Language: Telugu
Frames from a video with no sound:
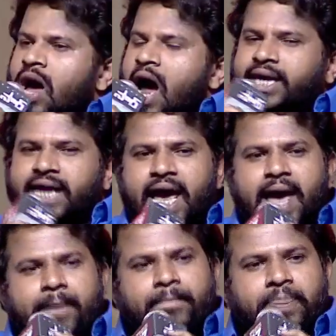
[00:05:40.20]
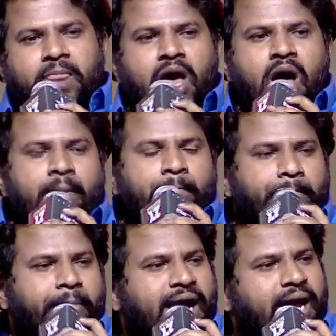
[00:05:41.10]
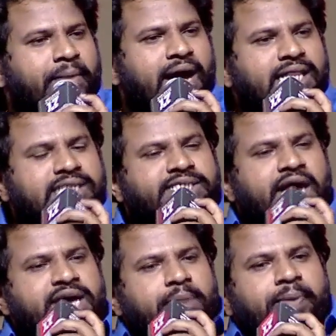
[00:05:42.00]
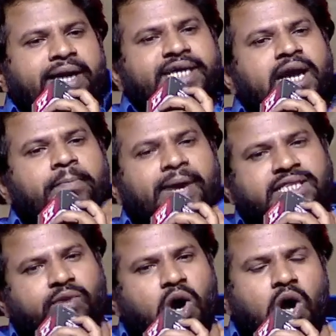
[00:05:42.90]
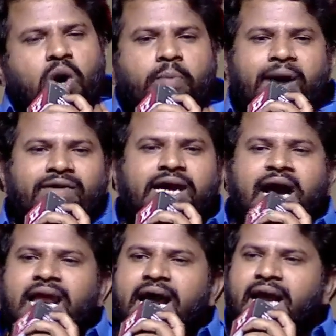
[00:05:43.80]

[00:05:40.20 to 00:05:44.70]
అంటే మెడ మీద చెయ్యి పెట్టిన ప్రతివాడు పవన్ కళ్యాణ్